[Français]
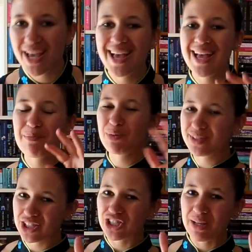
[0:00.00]
j'ai un peu
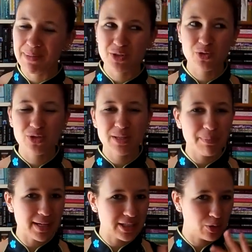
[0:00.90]
triché parce que je sais
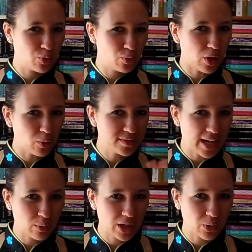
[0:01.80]
pas si du coup dans le
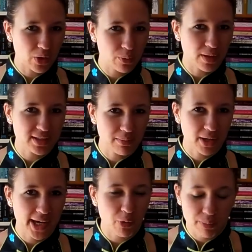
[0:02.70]
tag on a le droit de prendre des
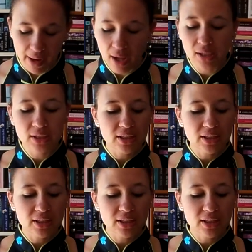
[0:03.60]
mangas ou pas.